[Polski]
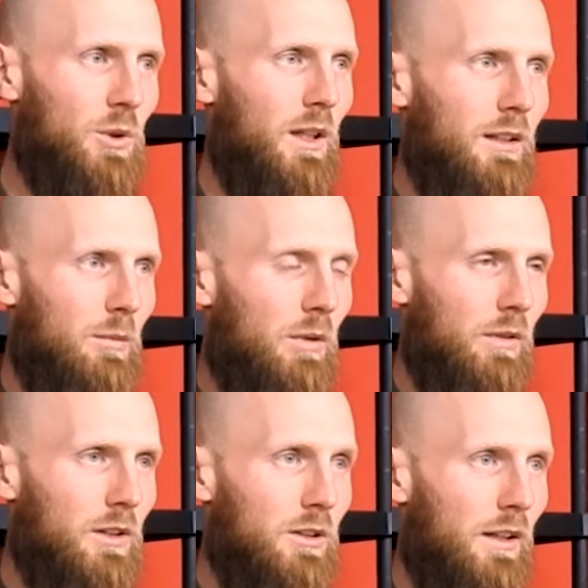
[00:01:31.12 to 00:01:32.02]
przy okazji
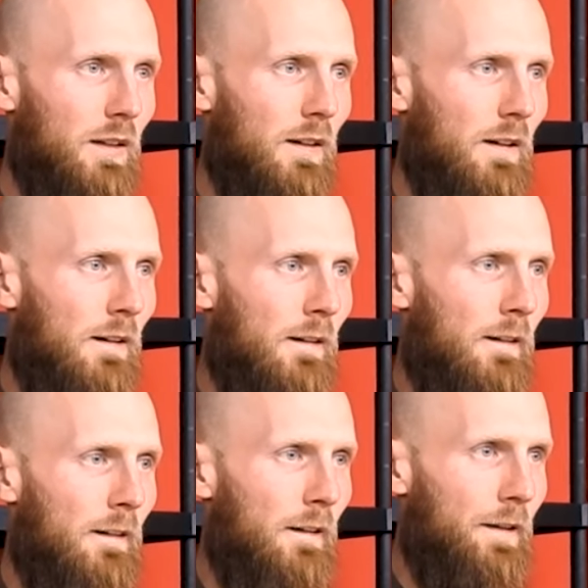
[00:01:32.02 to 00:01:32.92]
powietrze.
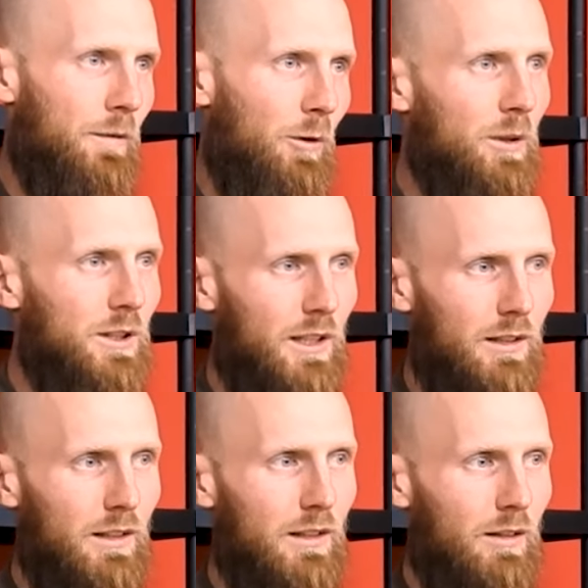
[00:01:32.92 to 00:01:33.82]
W momencie,
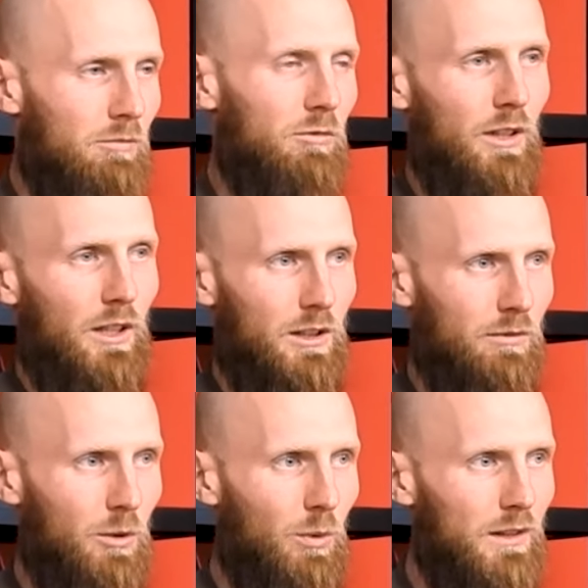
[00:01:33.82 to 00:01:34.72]
kiedy woda
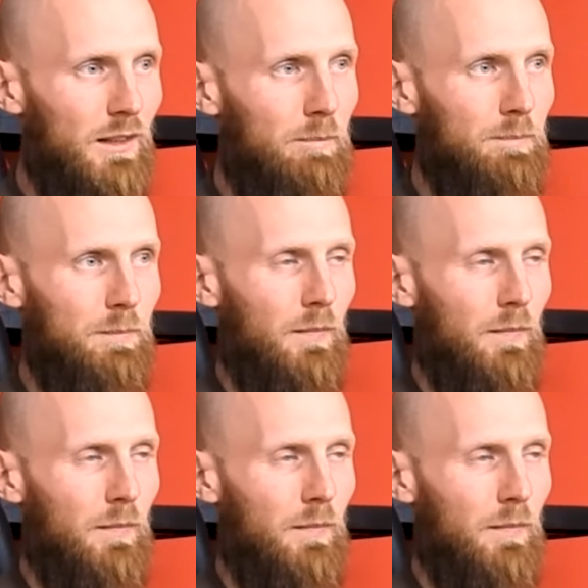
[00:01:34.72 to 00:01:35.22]
się wychładza,